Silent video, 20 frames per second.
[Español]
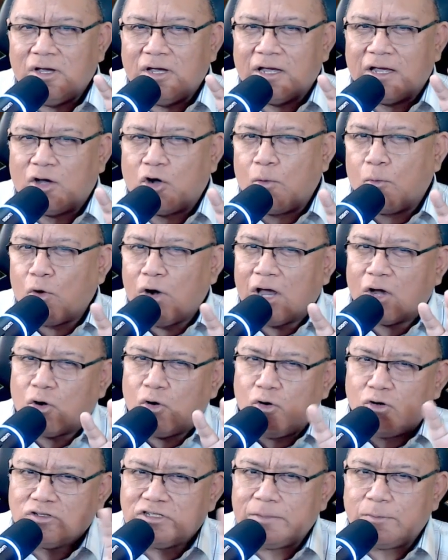como la
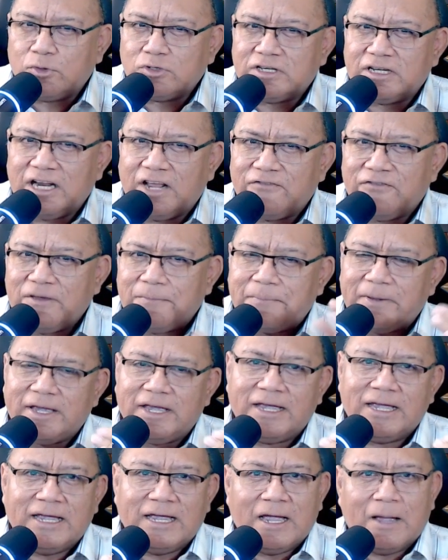conocemos en la
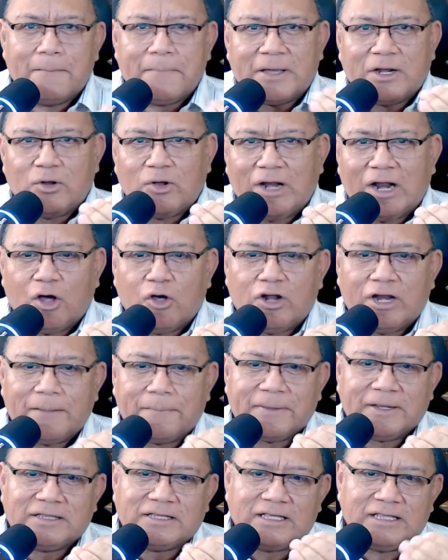FP, pero en la
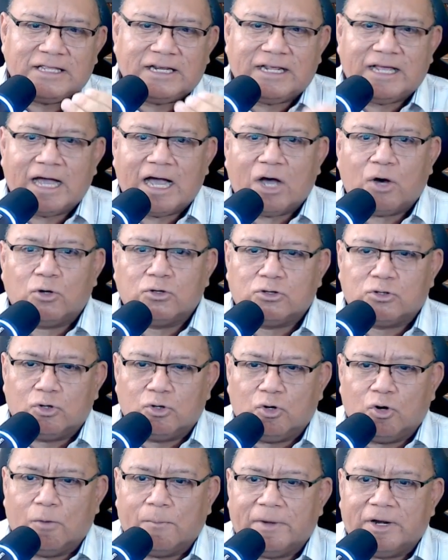ONP tendría otro
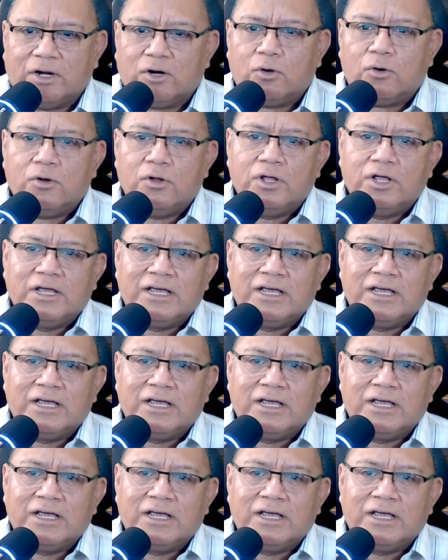nombre, ¿no?